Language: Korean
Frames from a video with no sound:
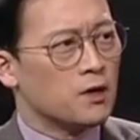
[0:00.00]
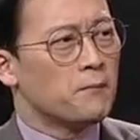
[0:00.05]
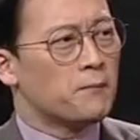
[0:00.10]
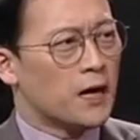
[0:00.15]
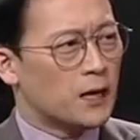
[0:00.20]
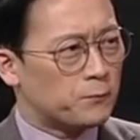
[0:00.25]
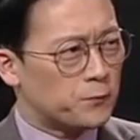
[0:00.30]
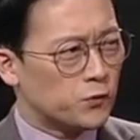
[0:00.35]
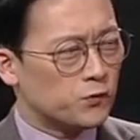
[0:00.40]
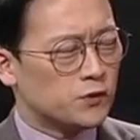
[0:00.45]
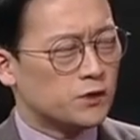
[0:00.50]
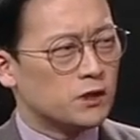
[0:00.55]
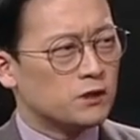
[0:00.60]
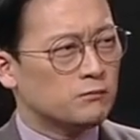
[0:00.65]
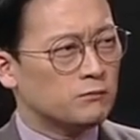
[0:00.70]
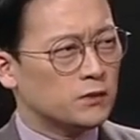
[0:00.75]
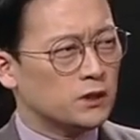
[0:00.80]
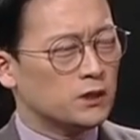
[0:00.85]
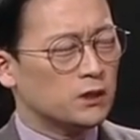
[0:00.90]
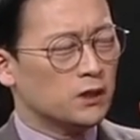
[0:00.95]
박
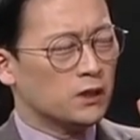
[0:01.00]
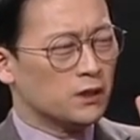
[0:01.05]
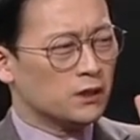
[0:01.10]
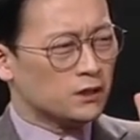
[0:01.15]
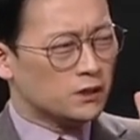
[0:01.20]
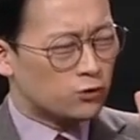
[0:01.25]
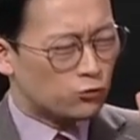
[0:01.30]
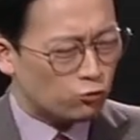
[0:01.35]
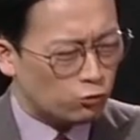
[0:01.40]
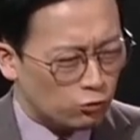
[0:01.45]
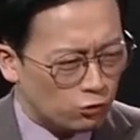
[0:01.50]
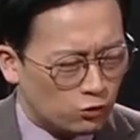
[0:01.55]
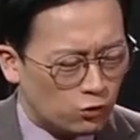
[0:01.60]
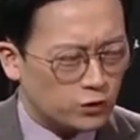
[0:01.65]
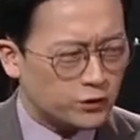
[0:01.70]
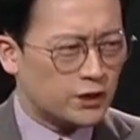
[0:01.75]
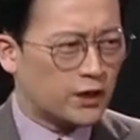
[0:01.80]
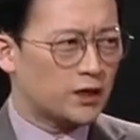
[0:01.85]
변호사님이 줄곧